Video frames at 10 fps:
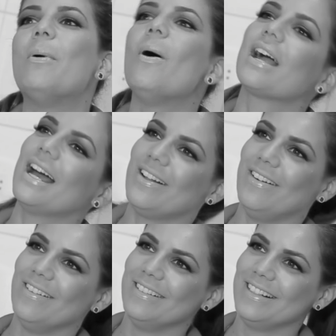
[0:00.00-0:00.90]
Pô,
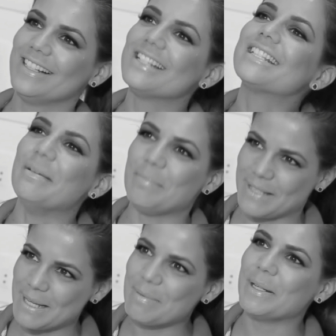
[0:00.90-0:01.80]
Carol,
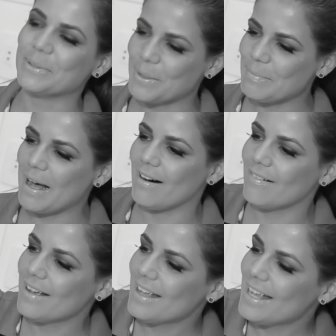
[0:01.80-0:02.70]
você me andou mal.